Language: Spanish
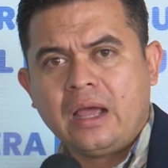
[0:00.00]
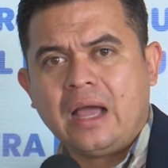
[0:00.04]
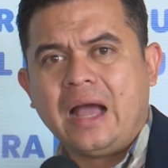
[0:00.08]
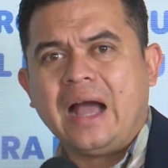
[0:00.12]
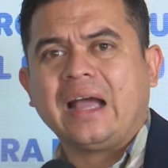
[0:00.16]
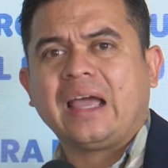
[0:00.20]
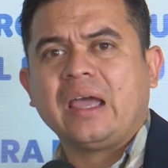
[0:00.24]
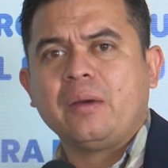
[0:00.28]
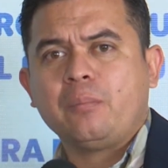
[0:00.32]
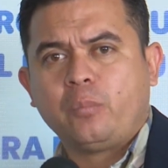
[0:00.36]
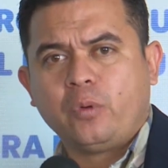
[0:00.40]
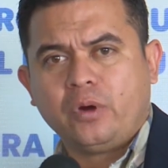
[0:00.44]

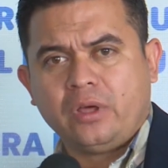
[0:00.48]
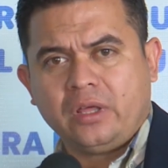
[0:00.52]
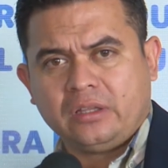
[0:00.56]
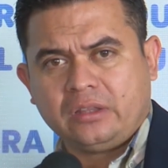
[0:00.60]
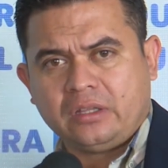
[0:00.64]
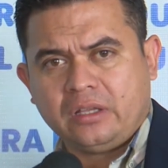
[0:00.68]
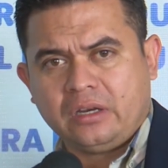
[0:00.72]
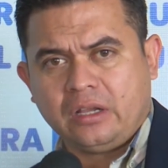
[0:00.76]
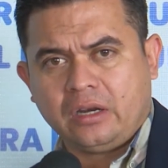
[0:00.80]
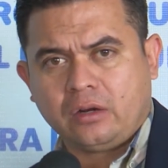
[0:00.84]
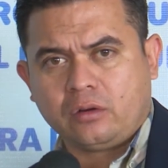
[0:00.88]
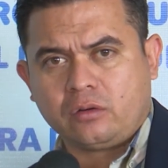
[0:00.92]
a que pueda
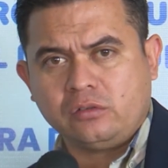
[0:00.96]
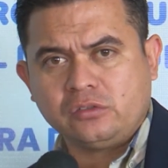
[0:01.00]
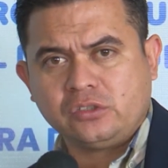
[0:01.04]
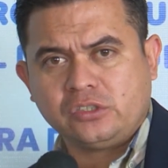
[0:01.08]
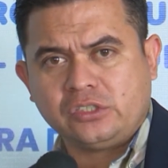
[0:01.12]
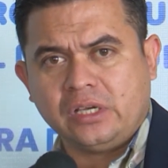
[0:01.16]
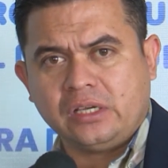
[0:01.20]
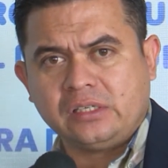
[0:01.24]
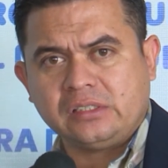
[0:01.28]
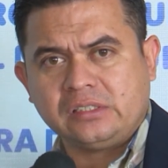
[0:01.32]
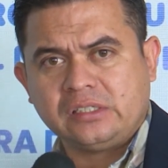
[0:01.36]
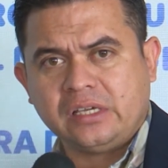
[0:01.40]
tener
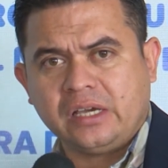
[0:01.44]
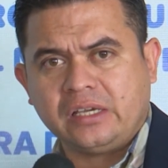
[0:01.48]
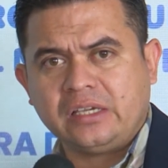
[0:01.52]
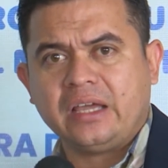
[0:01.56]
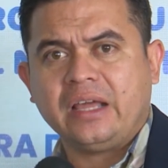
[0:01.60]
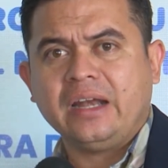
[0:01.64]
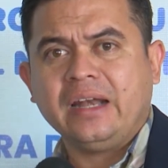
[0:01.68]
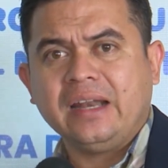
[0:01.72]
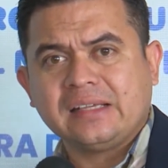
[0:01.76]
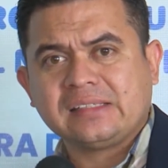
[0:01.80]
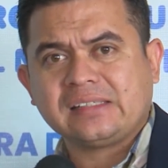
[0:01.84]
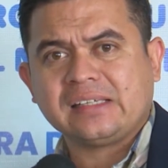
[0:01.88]
conciencia y
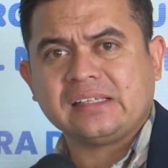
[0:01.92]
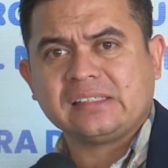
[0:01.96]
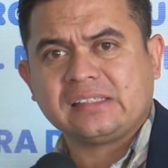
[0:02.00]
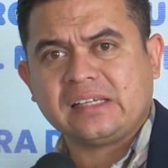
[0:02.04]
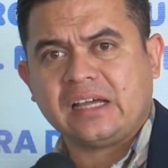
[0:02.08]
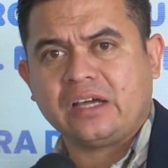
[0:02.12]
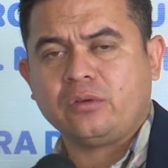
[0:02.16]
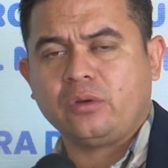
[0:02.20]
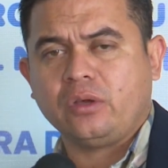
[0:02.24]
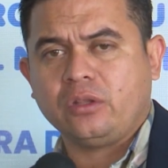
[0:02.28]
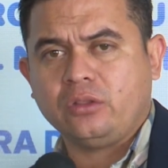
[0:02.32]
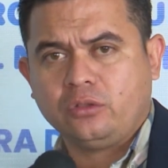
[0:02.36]
es
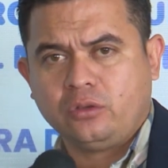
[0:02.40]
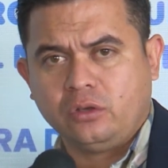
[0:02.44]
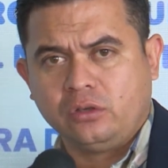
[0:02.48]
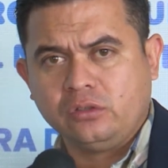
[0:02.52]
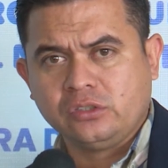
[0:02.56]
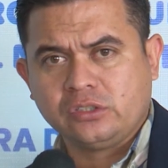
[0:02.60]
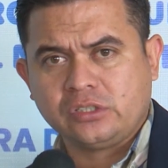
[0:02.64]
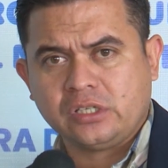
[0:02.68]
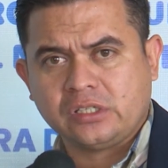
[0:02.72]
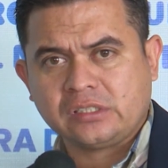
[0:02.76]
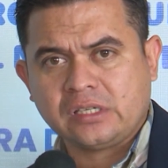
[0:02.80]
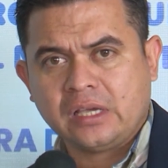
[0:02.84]
necesario
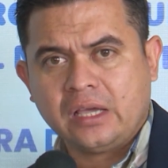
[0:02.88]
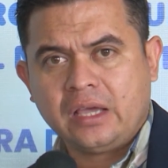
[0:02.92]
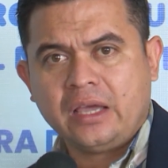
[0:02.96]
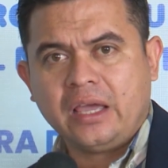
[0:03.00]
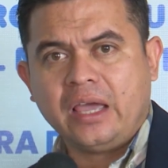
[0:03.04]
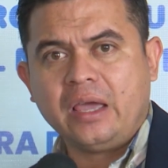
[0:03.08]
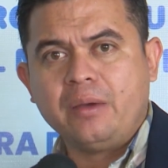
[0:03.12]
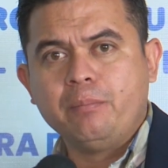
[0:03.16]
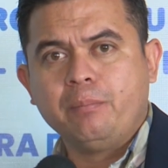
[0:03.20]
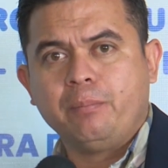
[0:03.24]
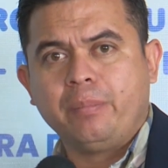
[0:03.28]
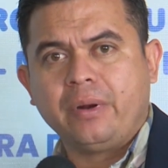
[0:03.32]
entonces
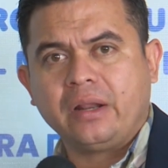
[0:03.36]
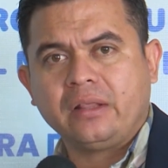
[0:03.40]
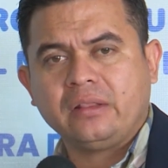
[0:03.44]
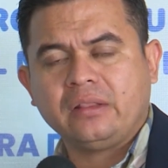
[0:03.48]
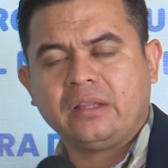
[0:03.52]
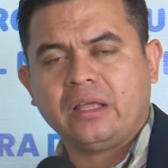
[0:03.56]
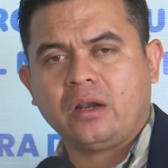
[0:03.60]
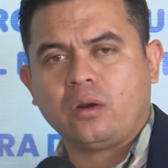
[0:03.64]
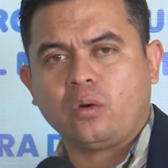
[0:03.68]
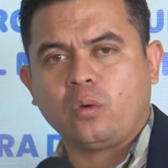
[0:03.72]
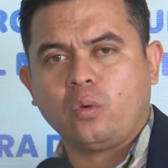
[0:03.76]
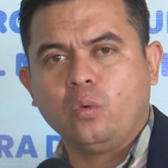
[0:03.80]

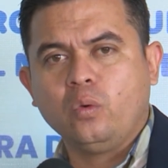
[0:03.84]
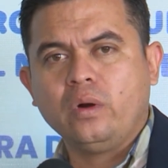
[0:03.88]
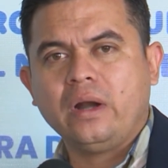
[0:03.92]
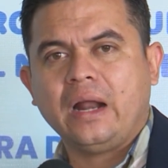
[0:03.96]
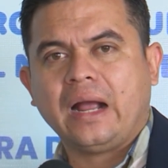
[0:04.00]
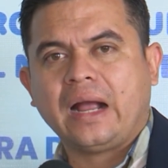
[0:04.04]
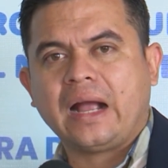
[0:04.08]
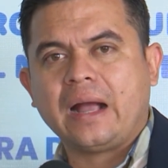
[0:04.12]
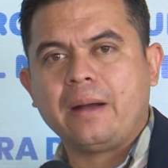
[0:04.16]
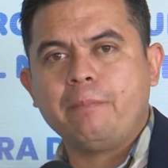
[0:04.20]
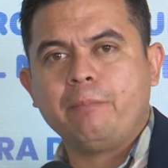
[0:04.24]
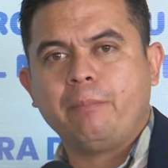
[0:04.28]
emprender
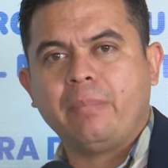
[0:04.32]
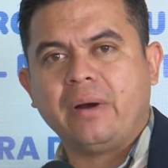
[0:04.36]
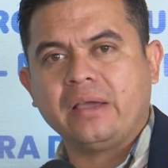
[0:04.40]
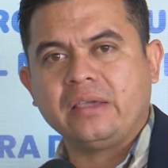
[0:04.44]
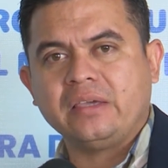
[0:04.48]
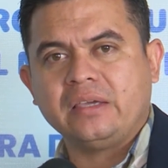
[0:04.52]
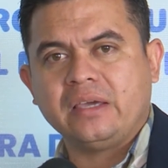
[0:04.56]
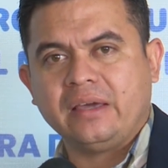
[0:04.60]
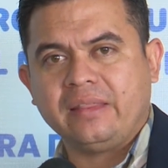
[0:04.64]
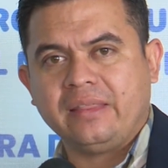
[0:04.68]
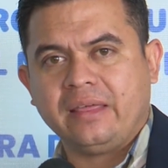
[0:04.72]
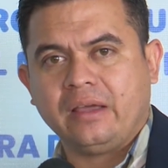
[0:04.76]
una
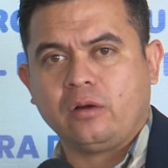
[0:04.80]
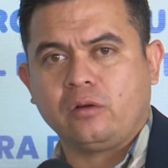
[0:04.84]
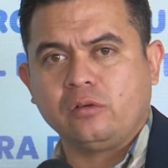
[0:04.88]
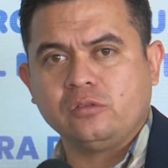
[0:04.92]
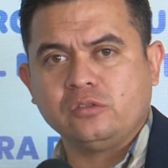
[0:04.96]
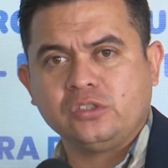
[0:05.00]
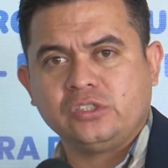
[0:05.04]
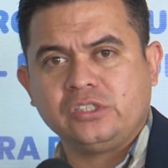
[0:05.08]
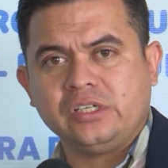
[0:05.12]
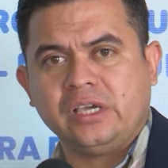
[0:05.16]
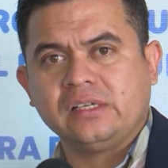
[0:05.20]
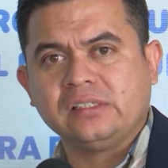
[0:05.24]
campaña de
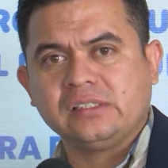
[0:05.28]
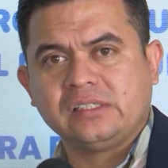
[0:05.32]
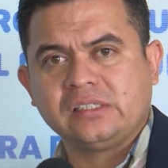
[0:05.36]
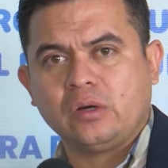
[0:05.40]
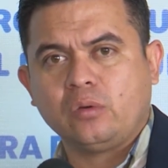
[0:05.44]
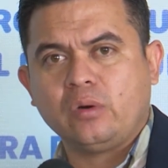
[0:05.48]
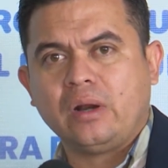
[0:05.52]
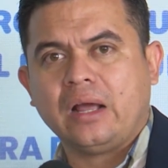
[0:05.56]
conciencia,